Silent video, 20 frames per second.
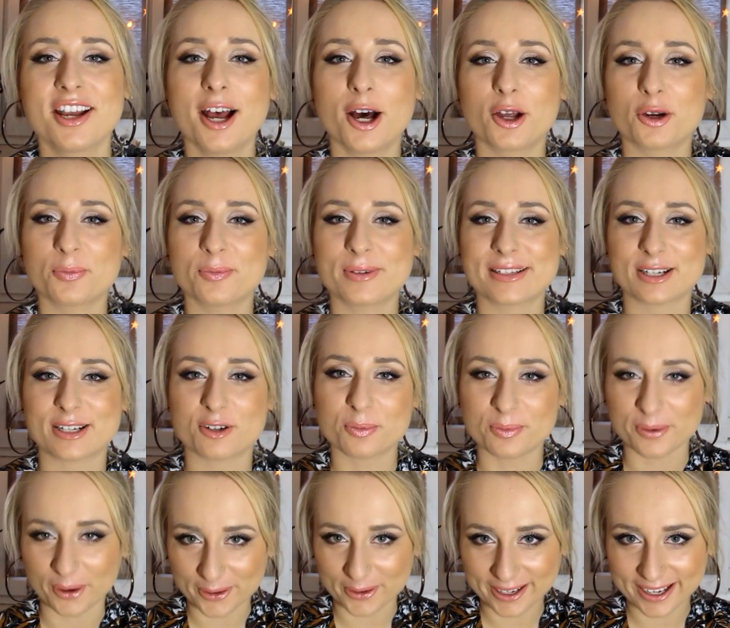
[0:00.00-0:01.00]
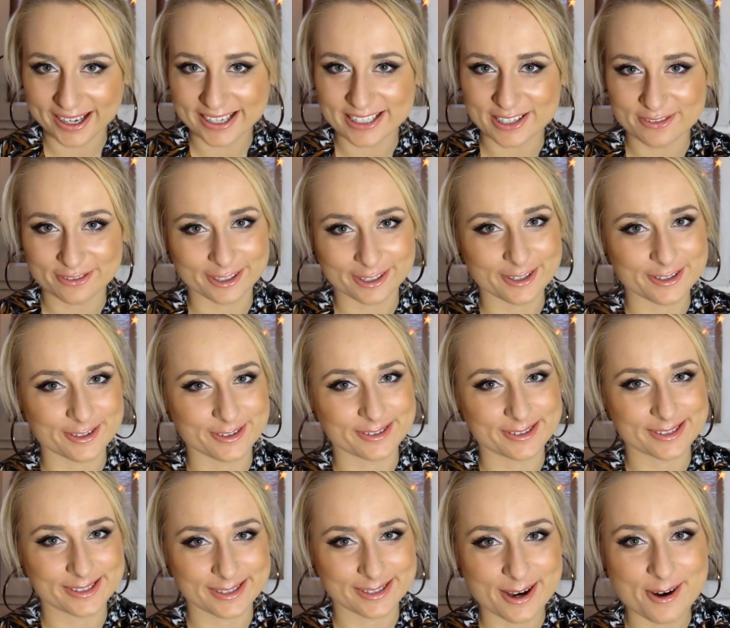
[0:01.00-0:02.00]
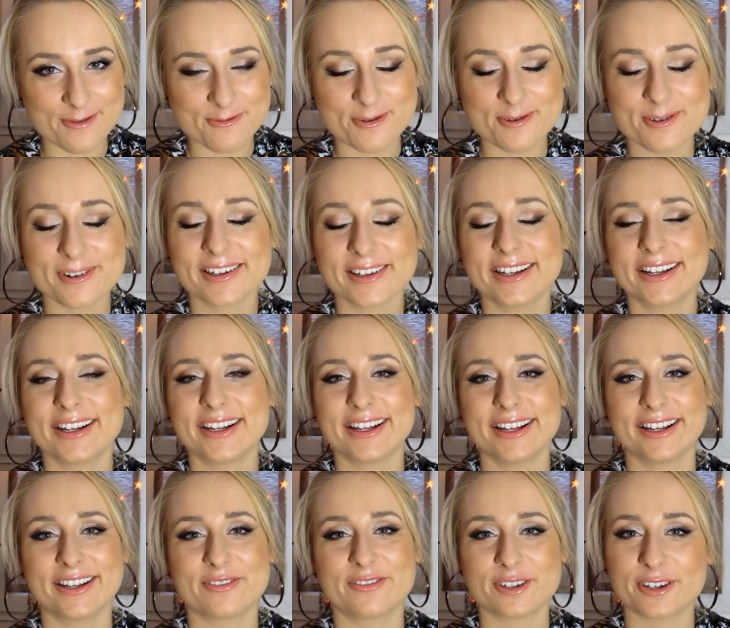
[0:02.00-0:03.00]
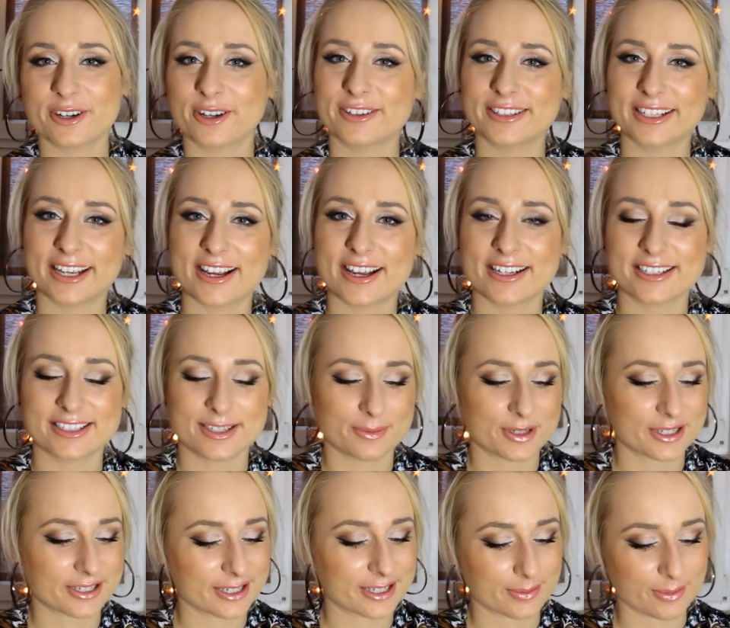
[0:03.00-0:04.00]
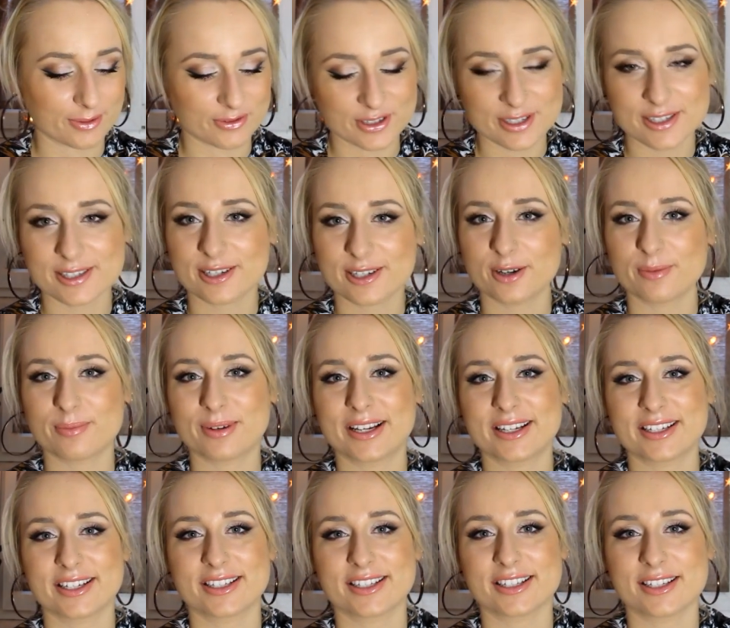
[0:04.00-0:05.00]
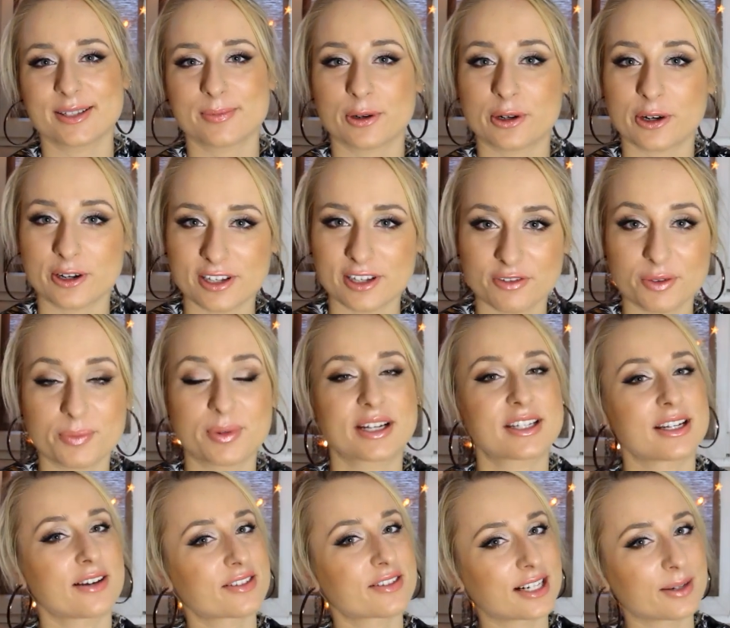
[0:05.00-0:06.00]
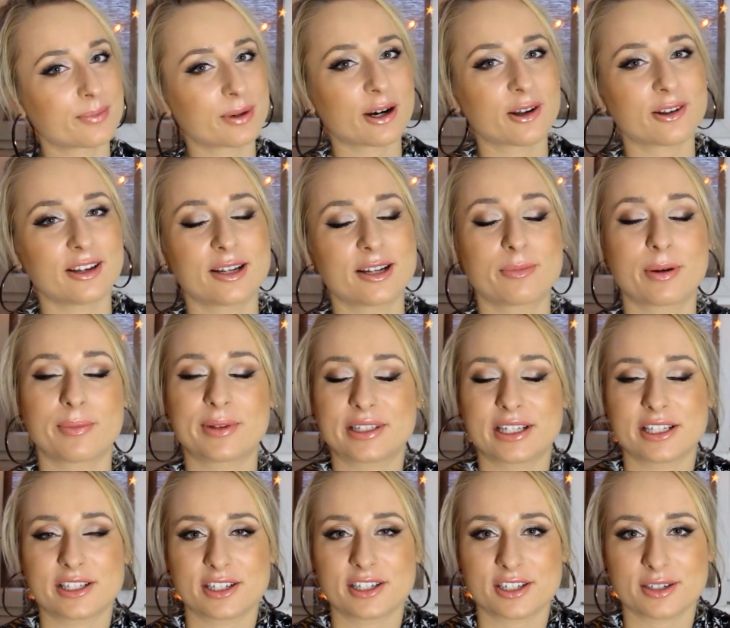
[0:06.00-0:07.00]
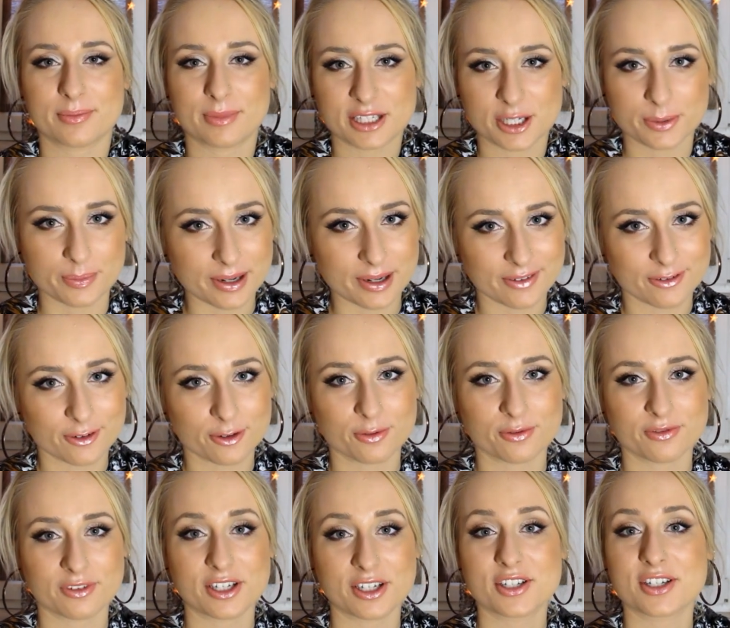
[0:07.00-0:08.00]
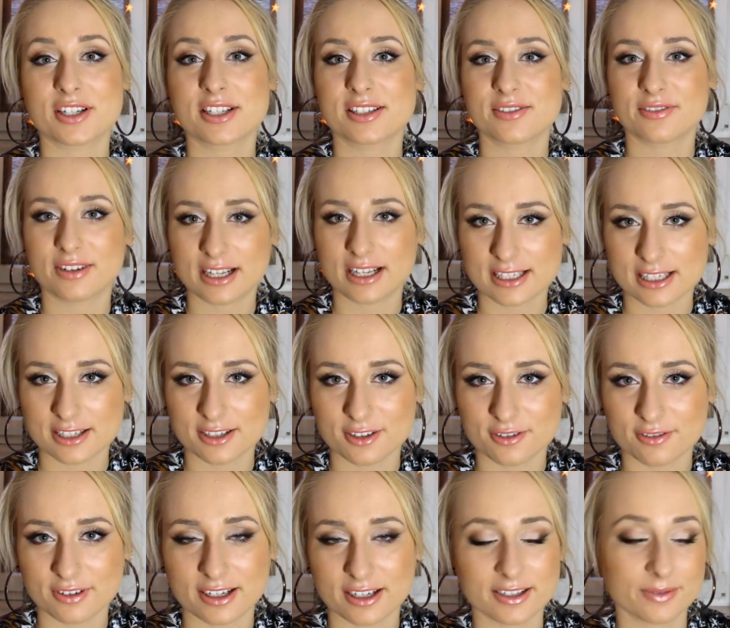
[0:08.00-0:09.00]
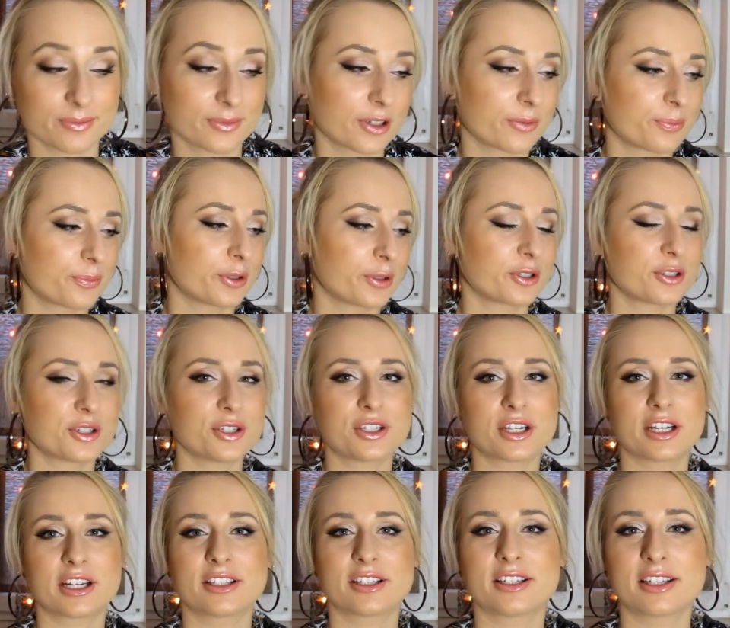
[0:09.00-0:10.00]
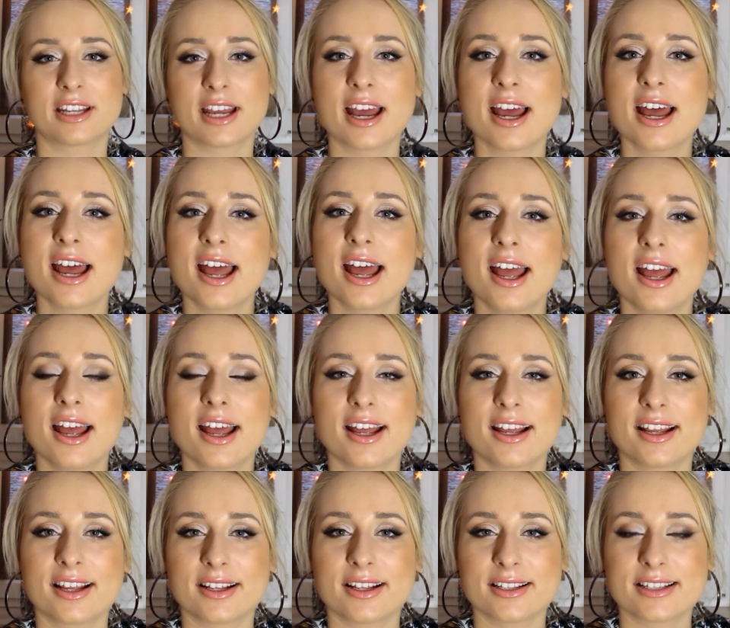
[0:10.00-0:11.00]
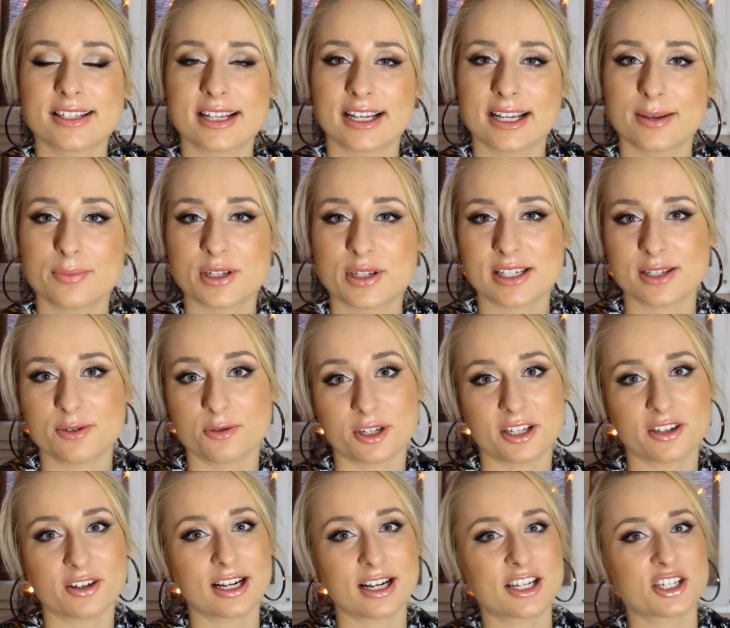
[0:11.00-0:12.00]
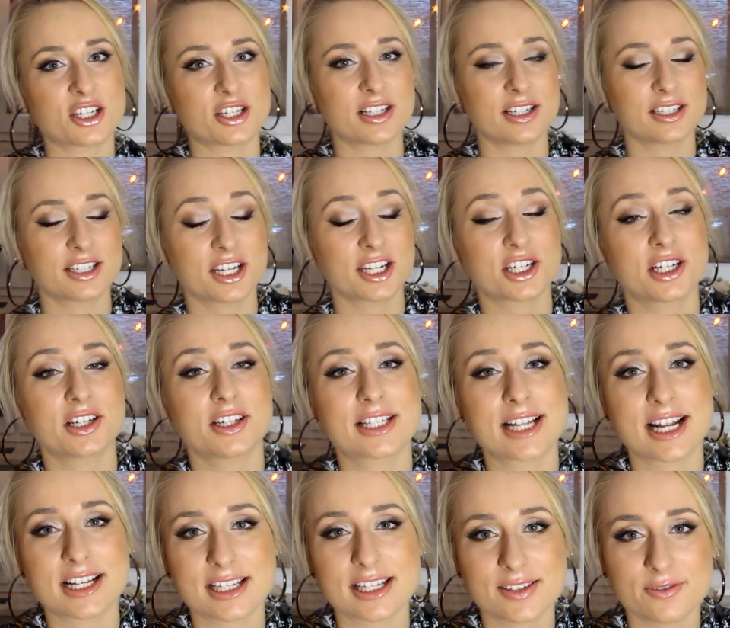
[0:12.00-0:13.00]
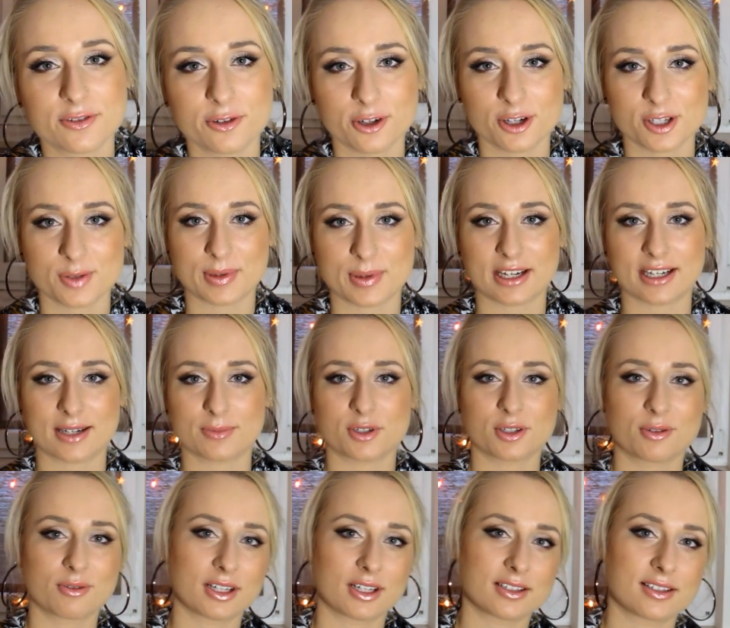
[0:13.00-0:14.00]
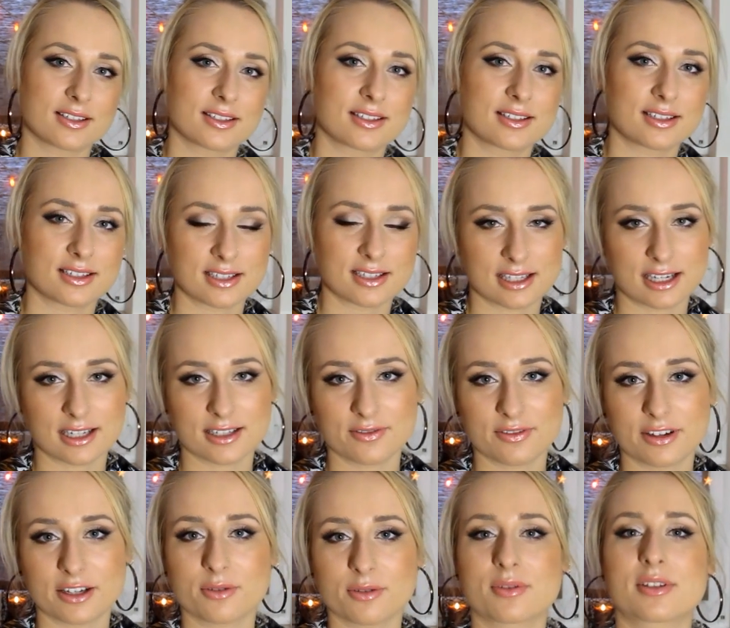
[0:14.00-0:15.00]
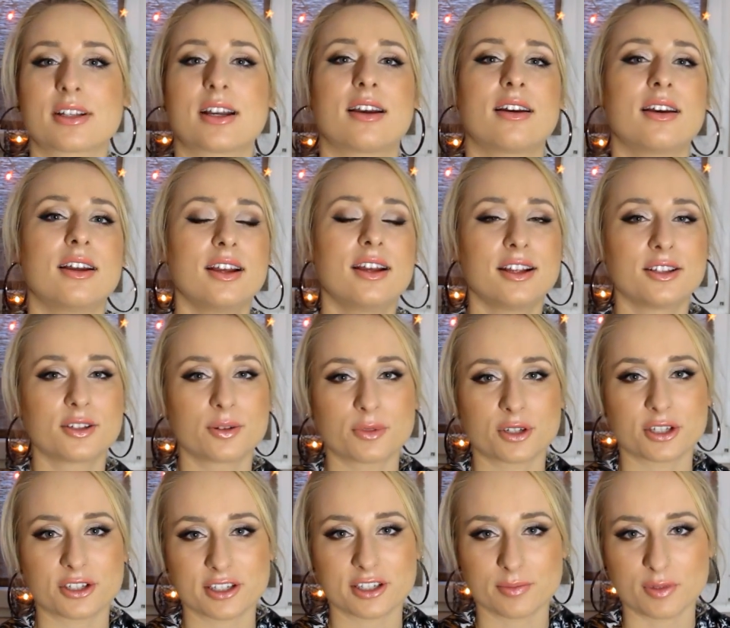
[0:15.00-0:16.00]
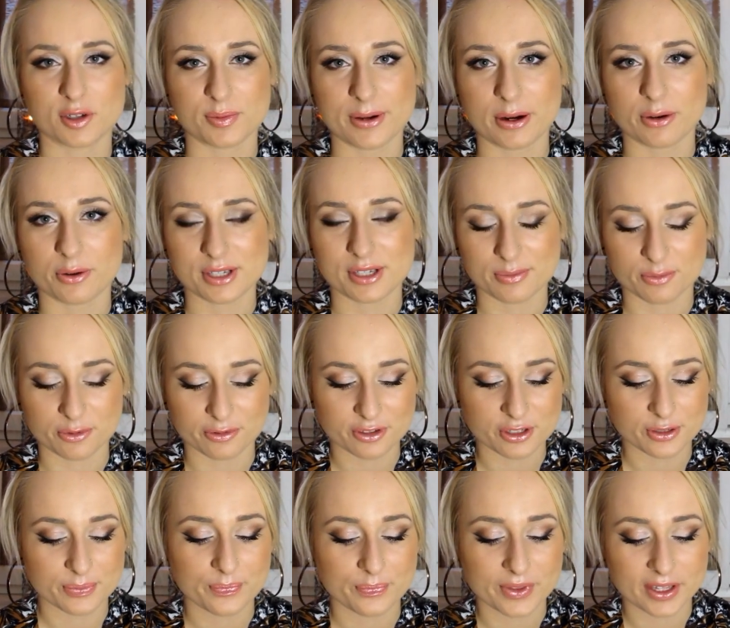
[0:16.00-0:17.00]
Róbmy zakupy online, nie wychodząc z domu, e, wygodnie, gdzie możecie sobie wszystko obejrzeć i spokojnie wybrać. A w sklepach online pamiętajcie, że macie prawo również zwracać towar. No, ponosicie jedynie e, cenę przesyłki. No ale jeżeli, jeżeli znacie swój rozmiar, na przykład z Stradivariusa, to możecie sobie śmiało zamówić.